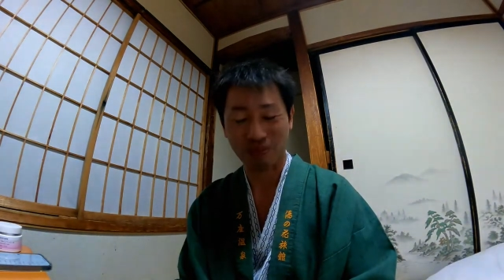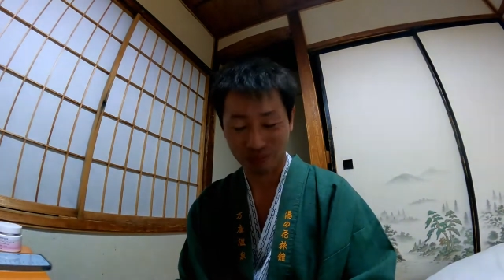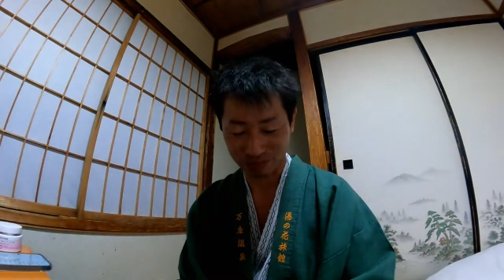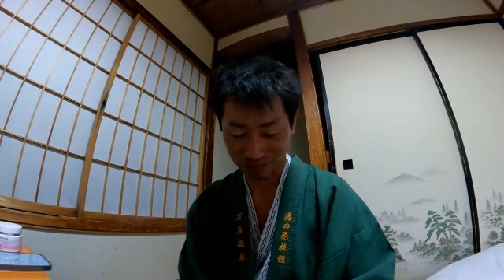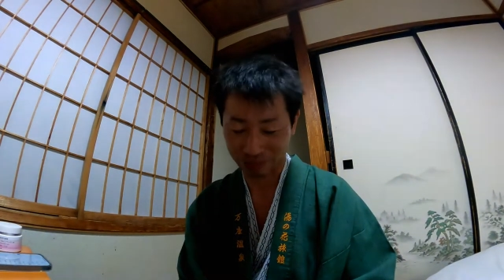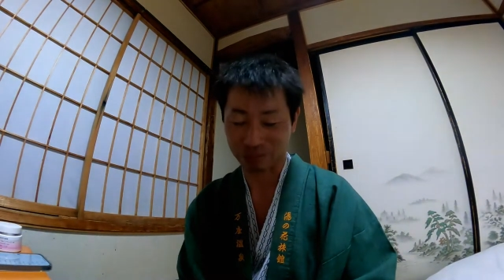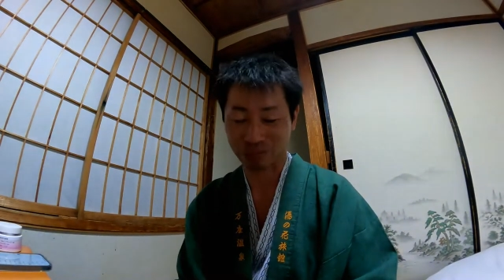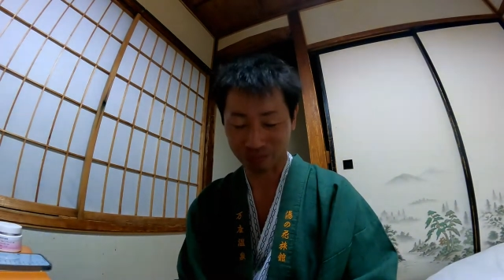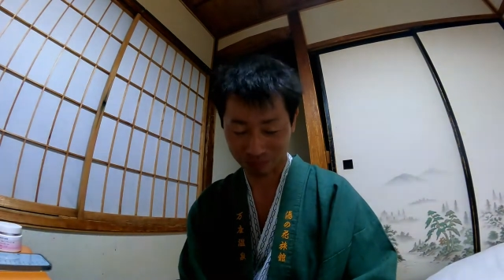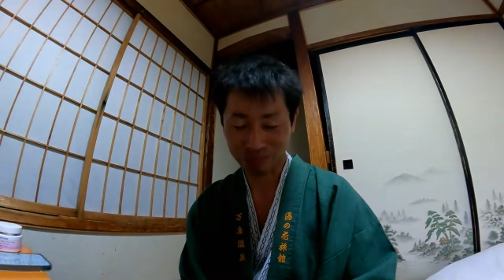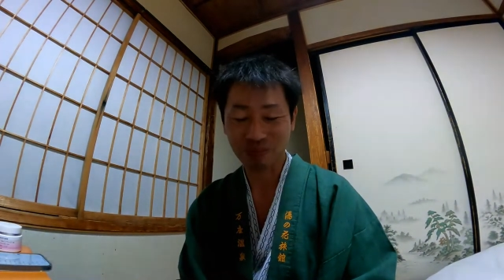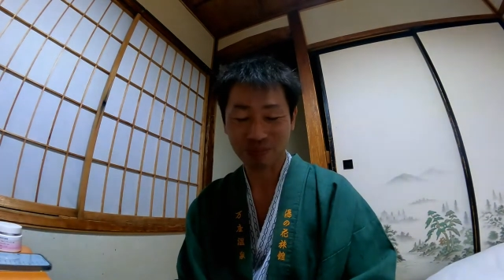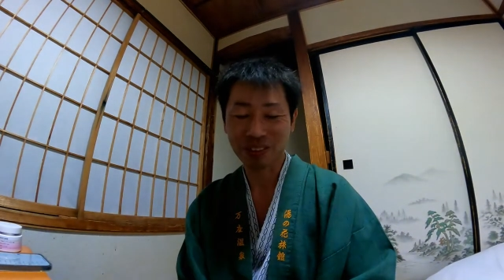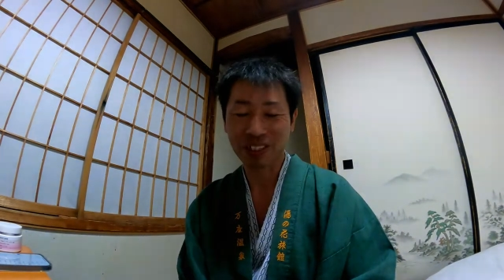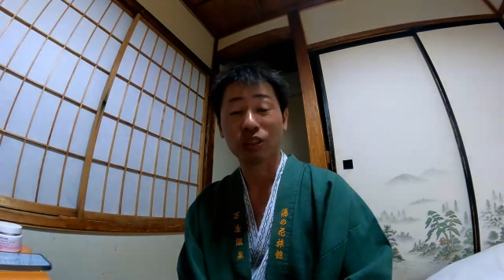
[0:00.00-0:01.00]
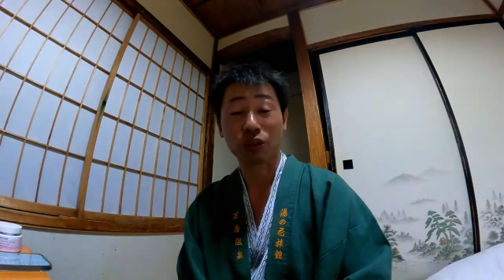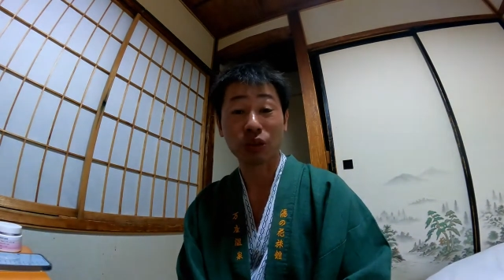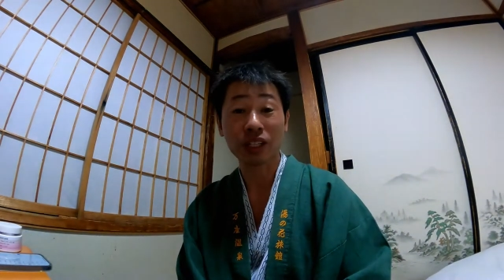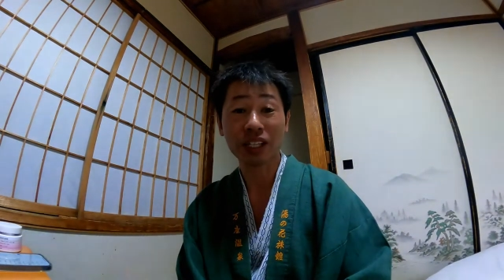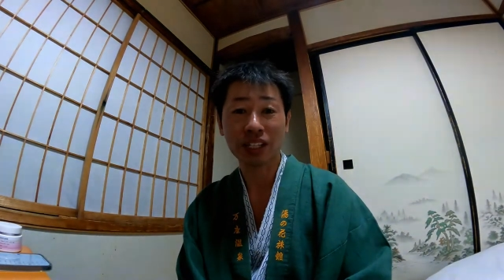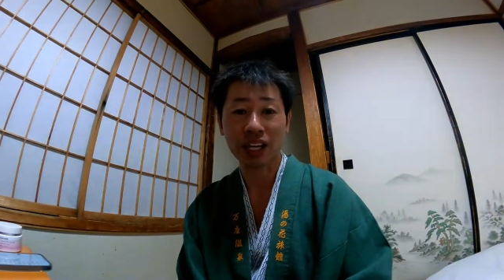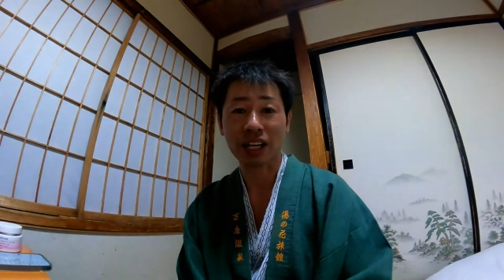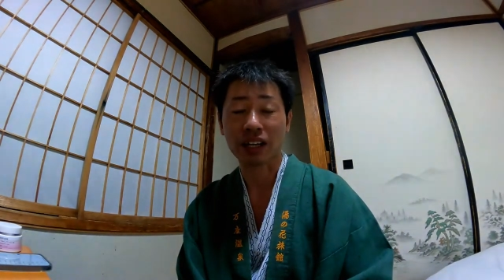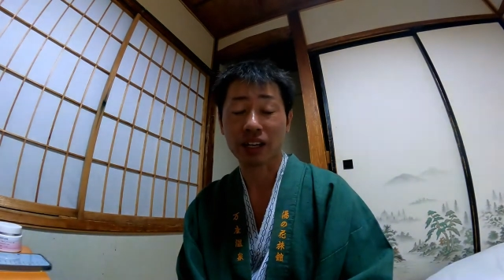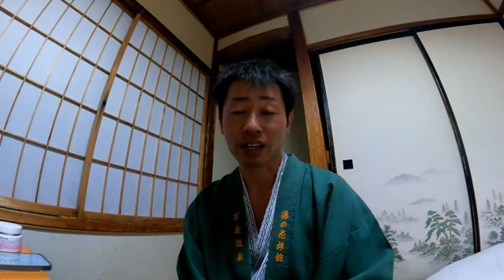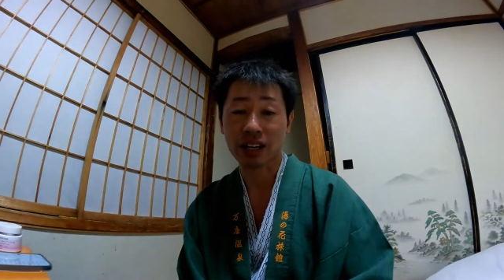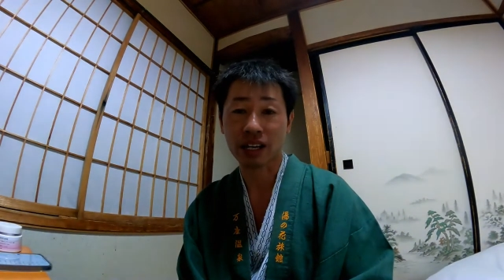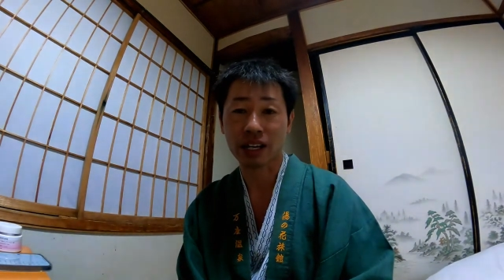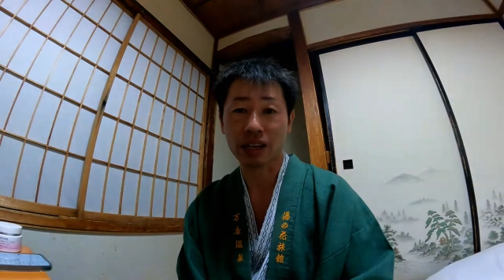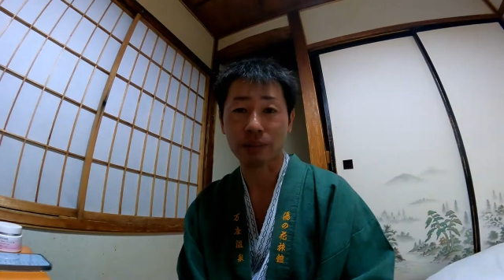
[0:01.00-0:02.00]
うん、それでね、
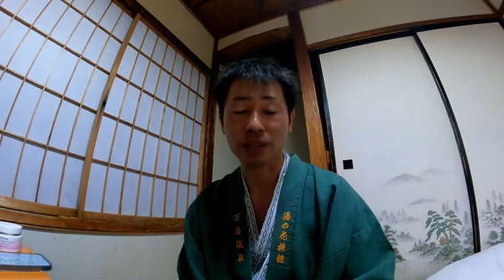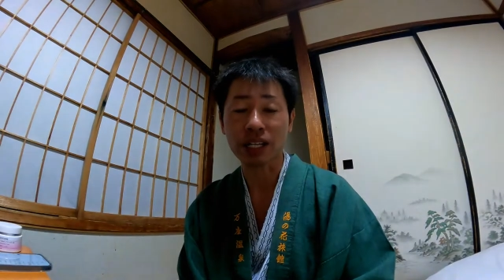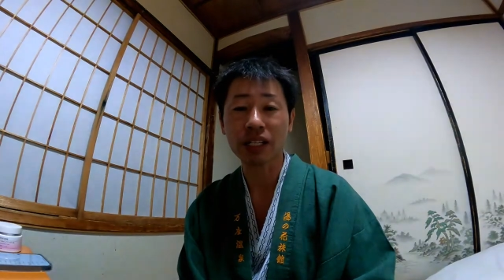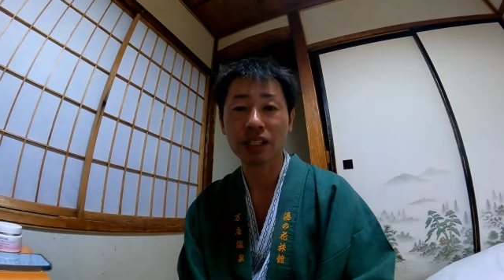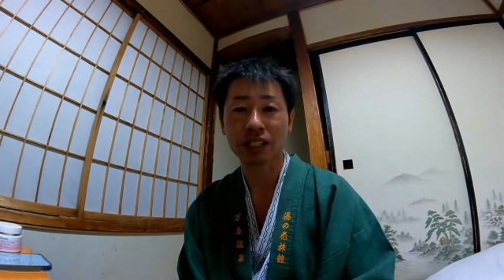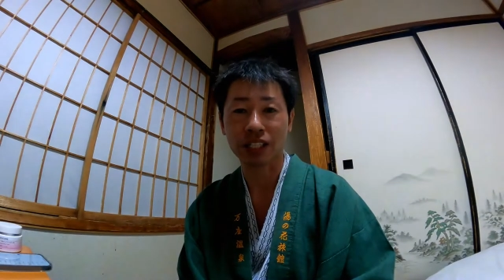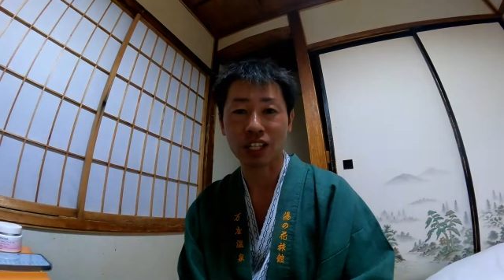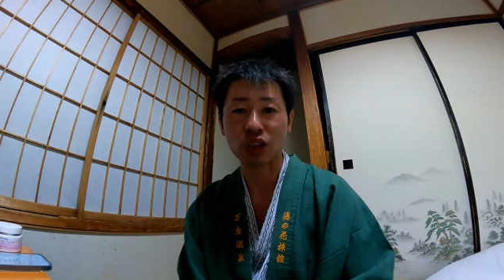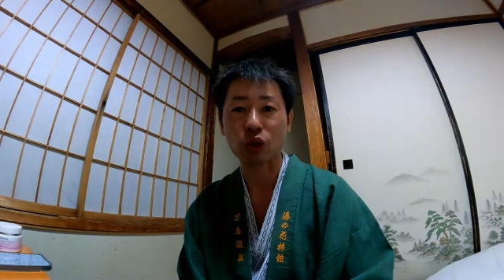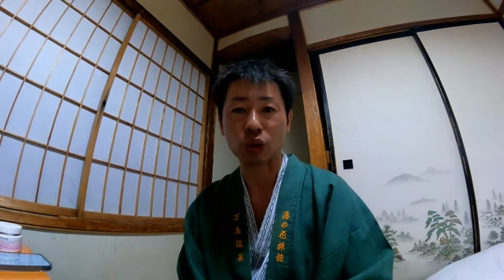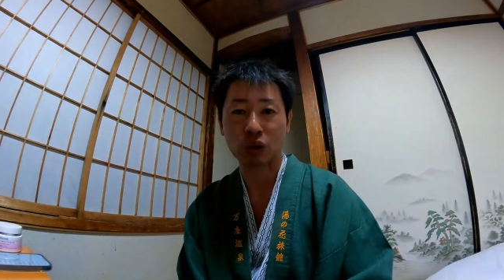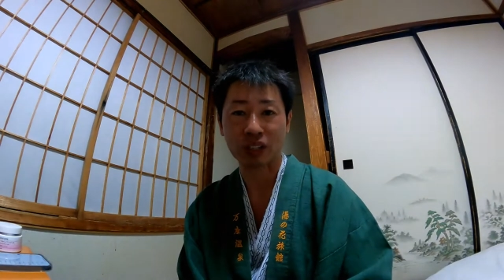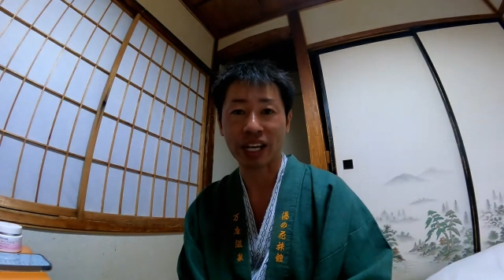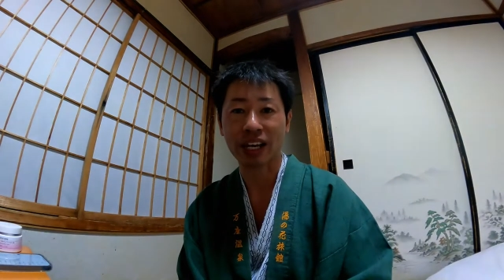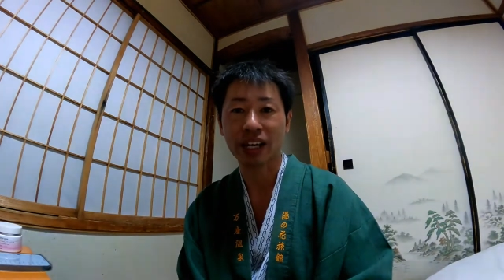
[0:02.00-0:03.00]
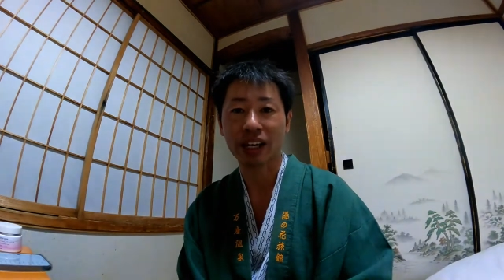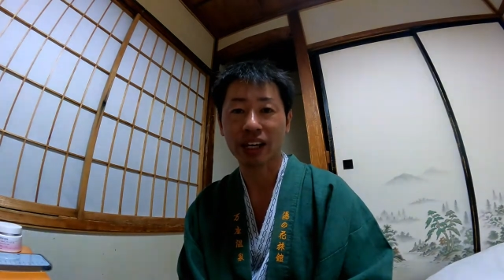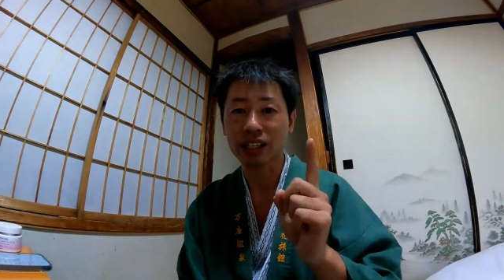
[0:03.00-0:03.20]
えー、皆さんにちょっとね、